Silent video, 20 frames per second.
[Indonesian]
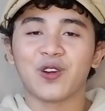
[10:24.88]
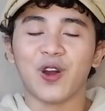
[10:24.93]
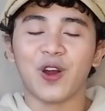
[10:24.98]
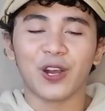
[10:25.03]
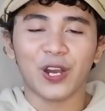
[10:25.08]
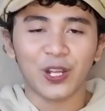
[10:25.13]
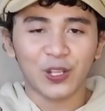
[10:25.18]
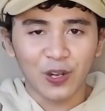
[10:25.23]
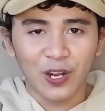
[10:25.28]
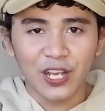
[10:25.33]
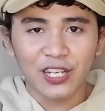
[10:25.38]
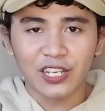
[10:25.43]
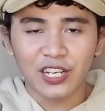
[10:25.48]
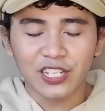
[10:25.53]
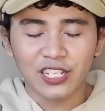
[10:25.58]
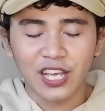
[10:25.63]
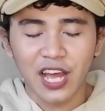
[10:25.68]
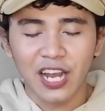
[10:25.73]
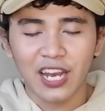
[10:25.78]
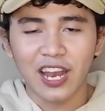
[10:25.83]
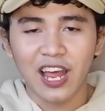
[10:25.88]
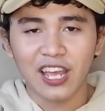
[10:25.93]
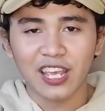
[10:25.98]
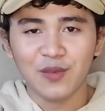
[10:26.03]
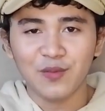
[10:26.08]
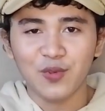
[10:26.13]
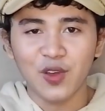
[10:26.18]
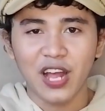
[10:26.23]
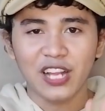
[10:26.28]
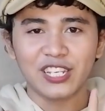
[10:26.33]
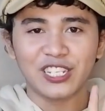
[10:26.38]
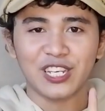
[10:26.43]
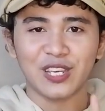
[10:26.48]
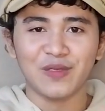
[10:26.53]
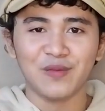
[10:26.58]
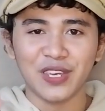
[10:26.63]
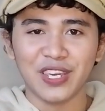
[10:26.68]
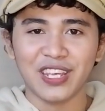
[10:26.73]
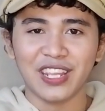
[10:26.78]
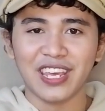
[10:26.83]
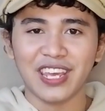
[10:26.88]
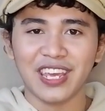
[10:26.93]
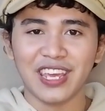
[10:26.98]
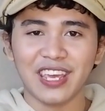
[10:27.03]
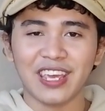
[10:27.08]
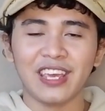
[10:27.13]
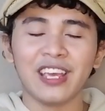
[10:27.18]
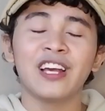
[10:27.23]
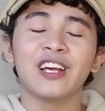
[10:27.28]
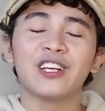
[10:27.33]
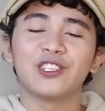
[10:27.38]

Congratulations sekali lagi buat Jimmy nih.